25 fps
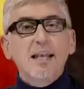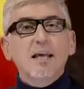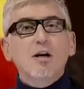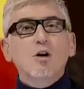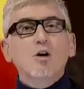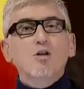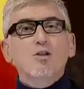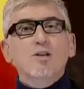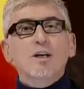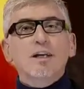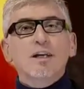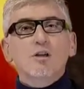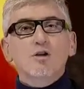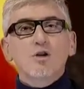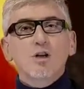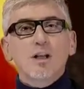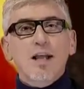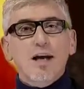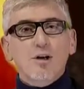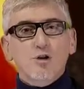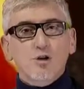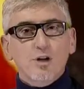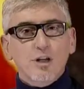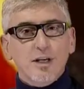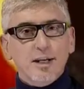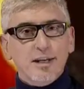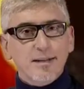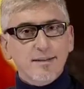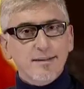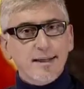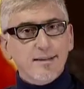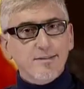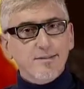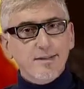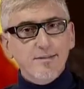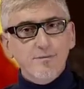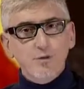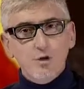e le cose che ci lascia in
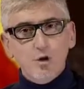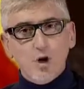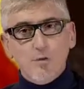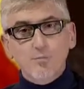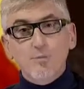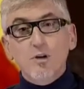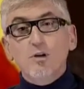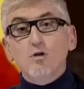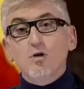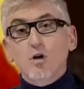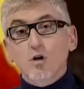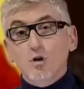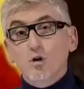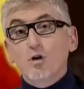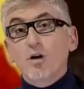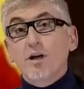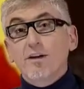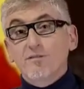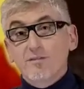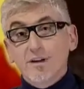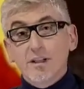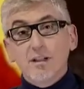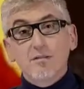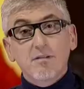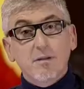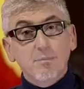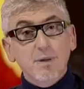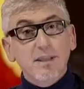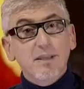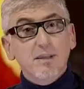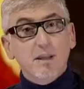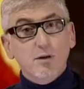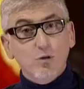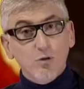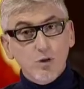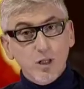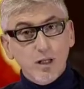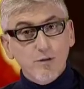eredità Steve Jobs sono
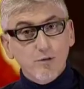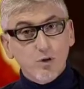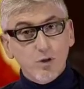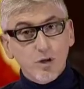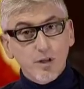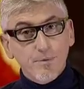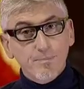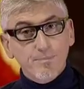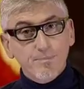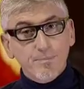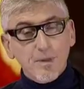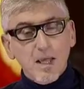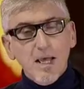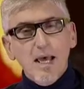effettivamente notevoli.